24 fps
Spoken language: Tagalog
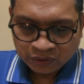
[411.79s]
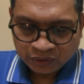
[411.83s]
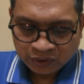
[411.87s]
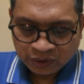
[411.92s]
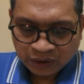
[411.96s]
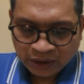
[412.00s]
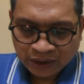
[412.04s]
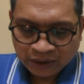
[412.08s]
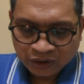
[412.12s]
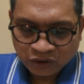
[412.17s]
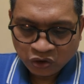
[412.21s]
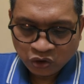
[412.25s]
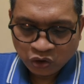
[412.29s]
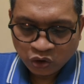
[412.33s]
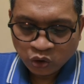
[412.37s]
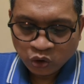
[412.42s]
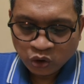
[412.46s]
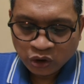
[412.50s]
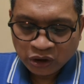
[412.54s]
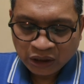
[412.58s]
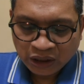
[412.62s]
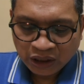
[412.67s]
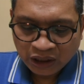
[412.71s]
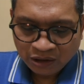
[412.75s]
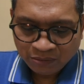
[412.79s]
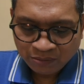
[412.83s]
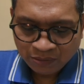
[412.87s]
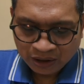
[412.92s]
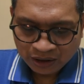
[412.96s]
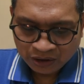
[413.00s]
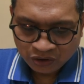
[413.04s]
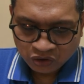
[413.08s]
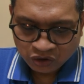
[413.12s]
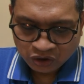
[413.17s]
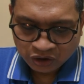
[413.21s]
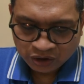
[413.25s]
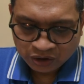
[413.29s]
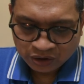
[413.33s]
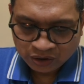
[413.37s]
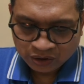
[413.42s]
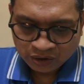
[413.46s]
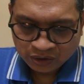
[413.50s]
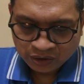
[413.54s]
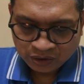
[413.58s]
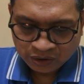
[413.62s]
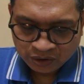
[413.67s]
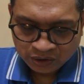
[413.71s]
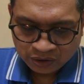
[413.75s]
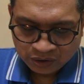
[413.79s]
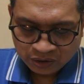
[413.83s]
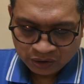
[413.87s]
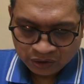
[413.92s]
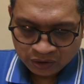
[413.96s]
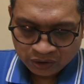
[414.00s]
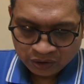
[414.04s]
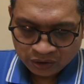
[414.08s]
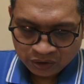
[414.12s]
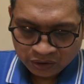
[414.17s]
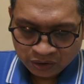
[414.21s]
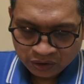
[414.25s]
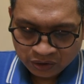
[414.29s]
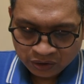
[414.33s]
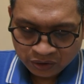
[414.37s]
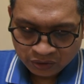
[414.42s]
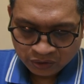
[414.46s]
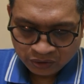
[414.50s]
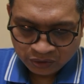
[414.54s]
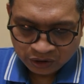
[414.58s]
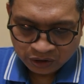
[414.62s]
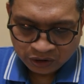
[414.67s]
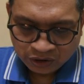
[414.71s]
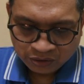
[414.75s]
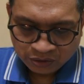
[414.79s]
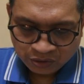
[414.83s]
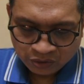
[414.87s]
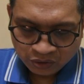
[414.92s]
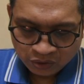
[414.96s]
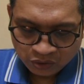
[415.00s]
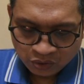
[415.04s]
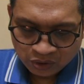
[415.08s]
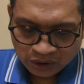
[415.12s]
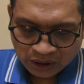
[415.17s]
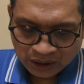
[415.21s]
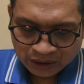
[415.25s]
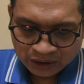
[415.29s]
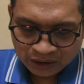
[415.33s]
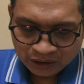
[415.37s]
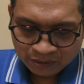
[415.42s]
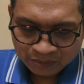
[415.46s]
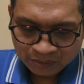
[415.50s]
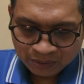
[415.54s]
Yan, tune image. So, ano yung gusto nating